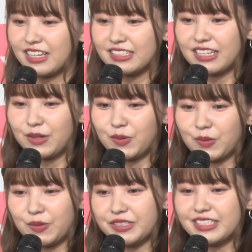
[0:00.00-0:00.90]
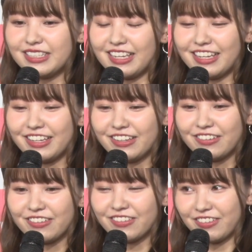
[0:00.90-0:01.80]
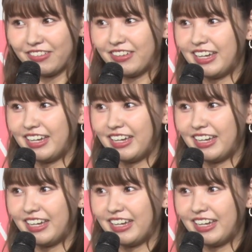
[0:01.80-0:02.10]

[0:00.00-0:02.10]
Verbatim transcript: 最後こうしてこの